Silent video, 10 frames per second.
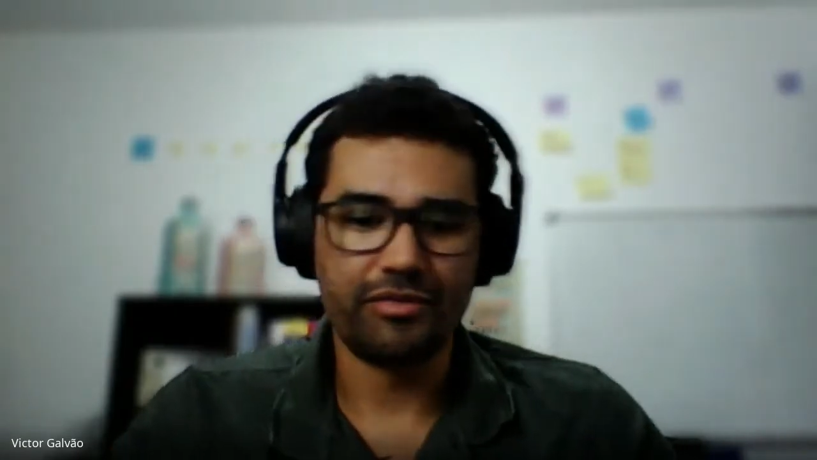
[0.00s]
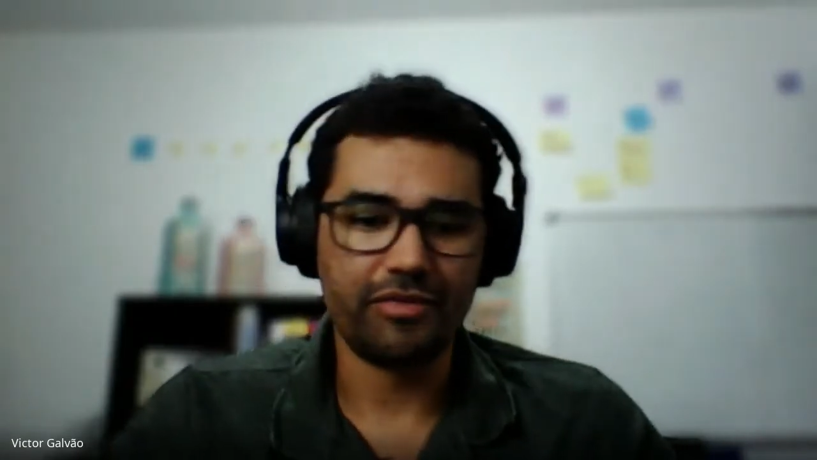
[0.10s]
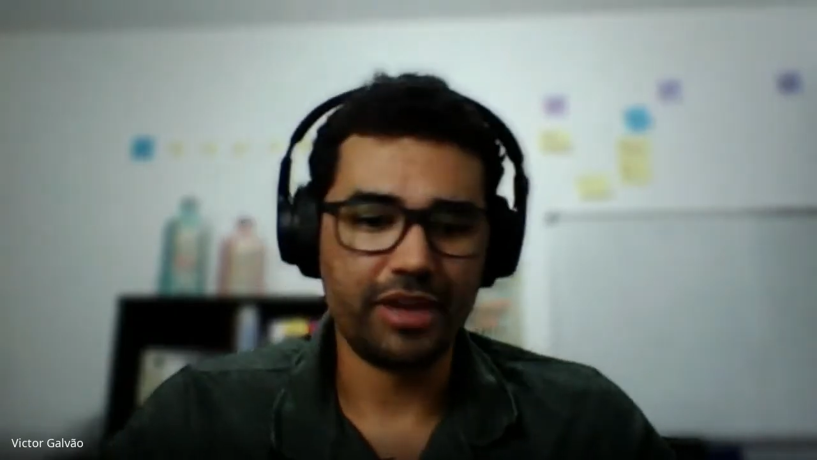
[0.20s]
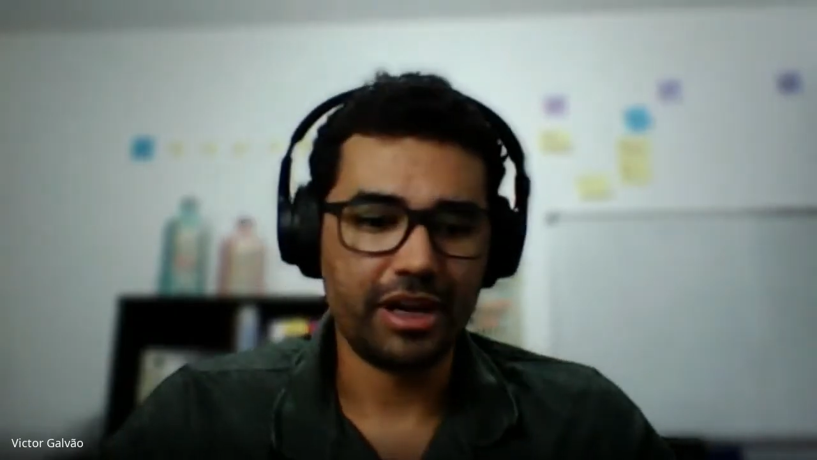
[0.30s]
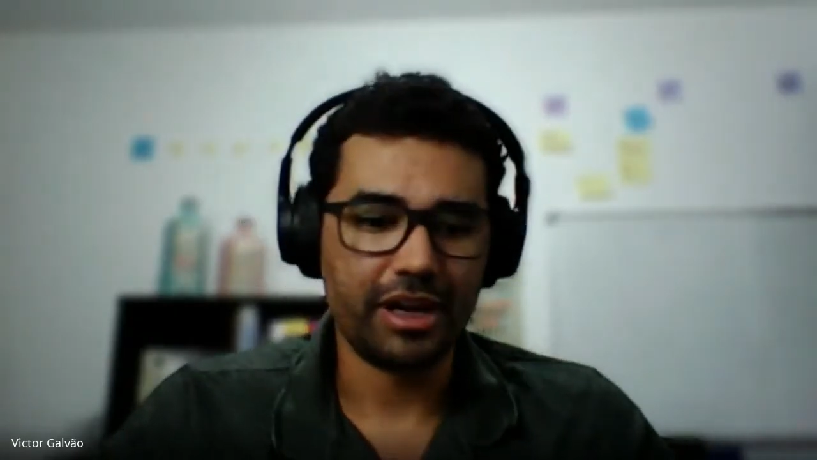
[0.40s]

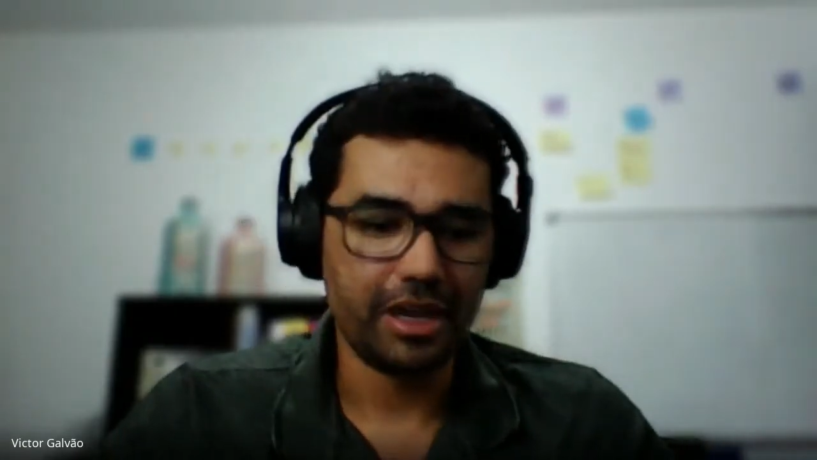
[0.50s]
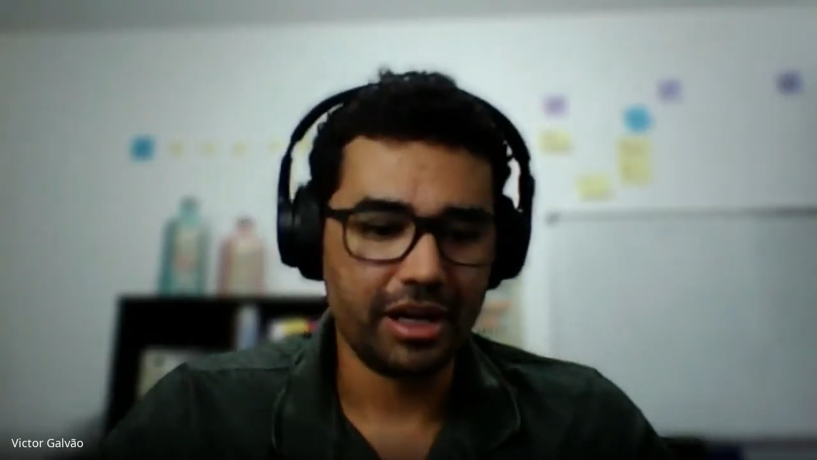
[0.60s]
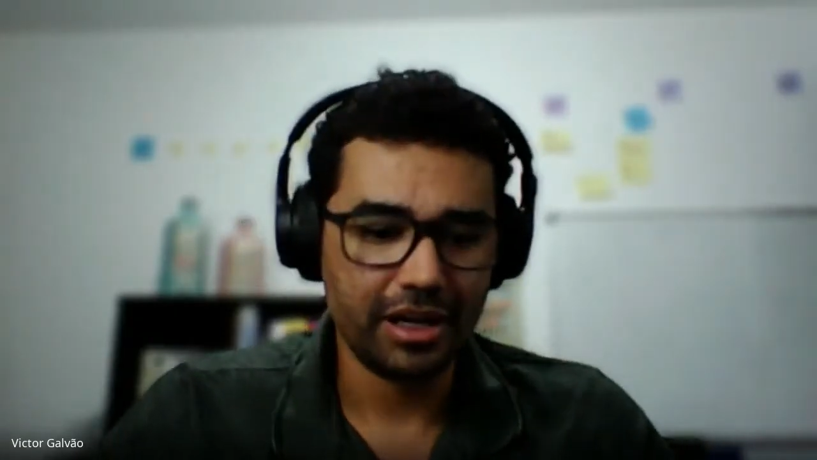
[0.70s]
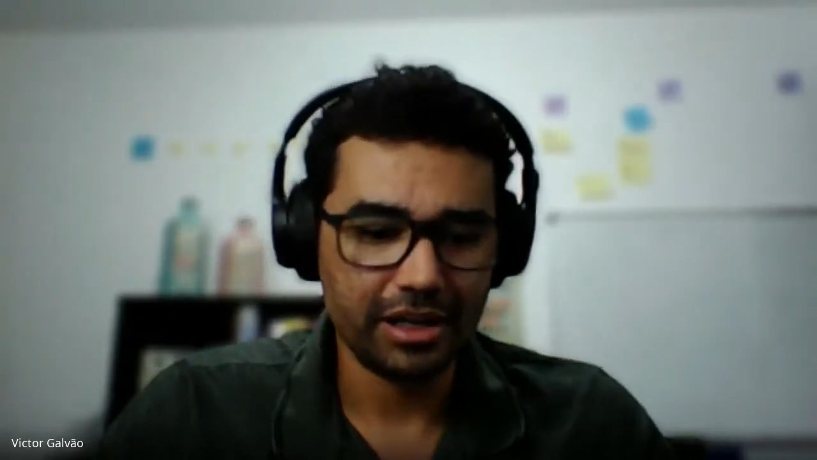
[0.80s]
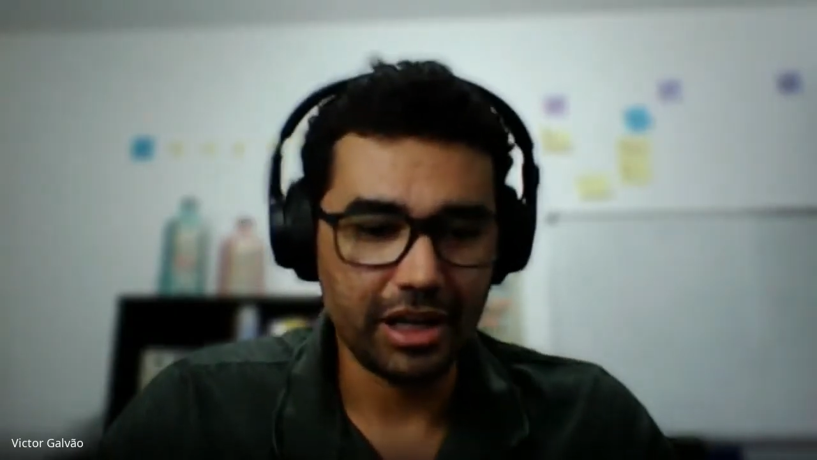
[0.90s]
é, é,
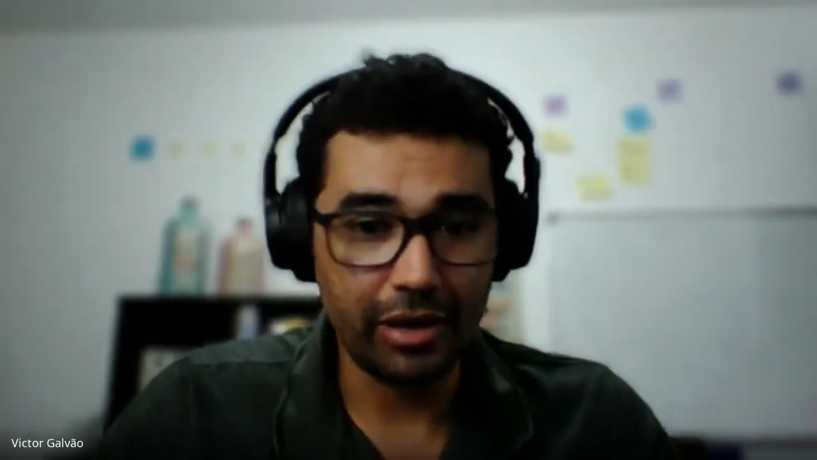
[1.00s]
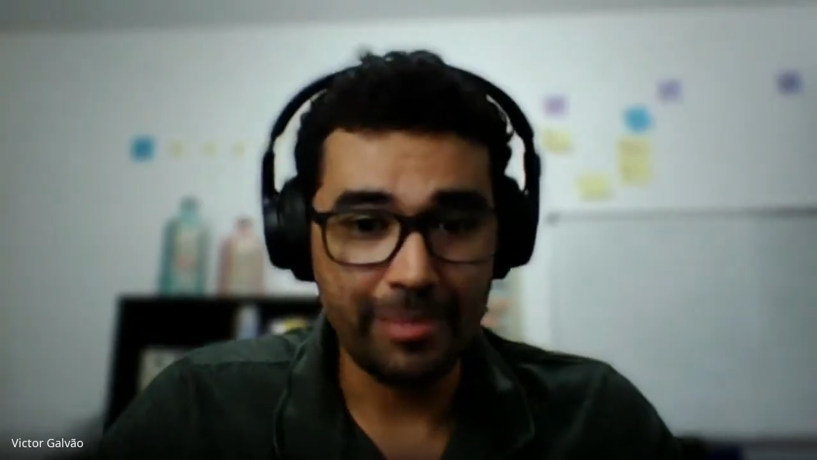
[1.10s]
dá uma